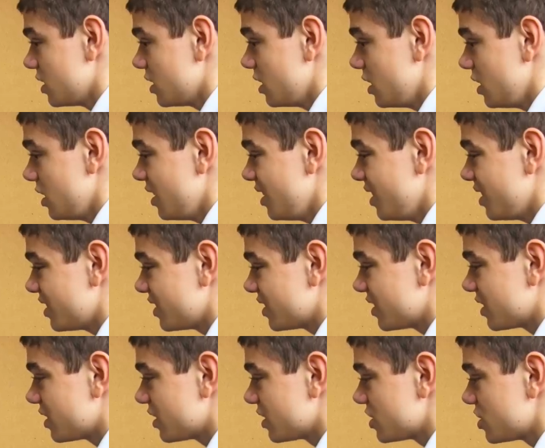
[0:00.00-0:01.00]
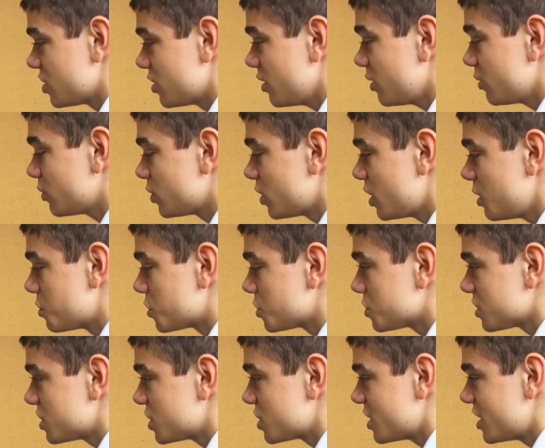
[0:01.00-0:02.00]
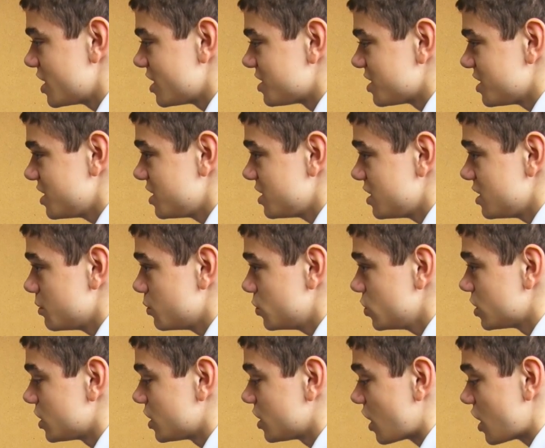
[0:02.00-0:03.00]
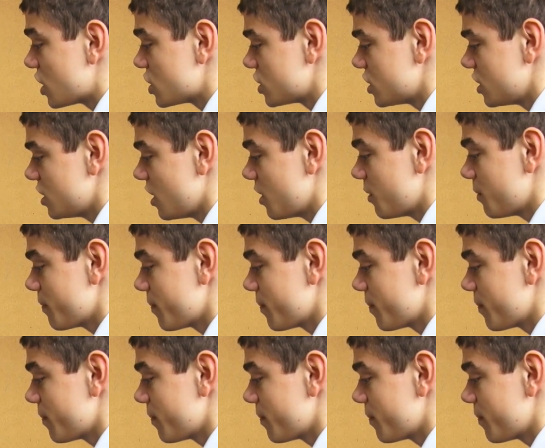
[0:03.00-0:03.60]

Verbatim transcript: И человек внутри просто зажарится, если не будет отражения.